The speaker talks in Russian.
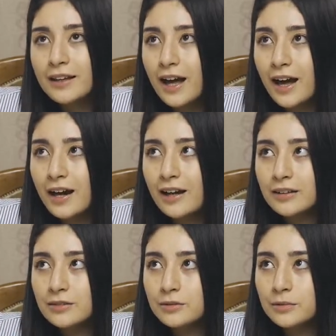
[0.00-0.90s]

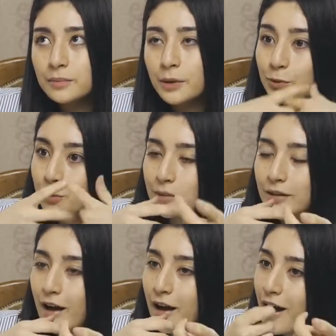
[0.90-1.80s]
я
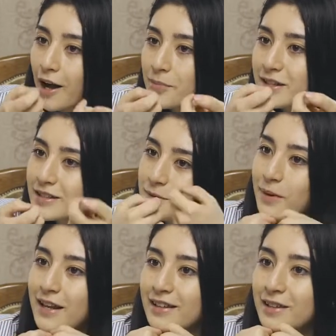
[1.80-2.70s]
подумала, а как бы не
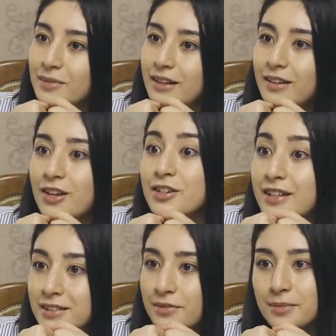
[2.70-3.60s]
спеть именно на
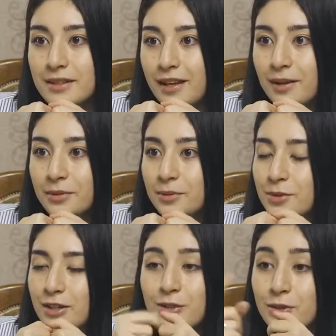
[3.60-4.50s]
жестовом языке,
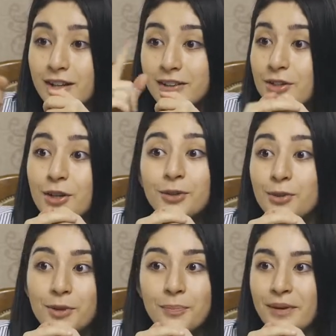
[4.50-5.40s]
потому что еще этого
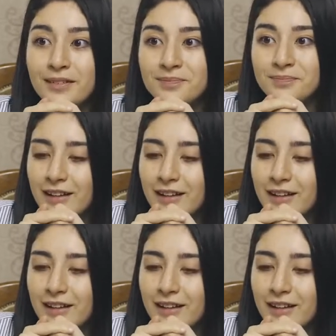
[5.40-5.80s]
никто не пел.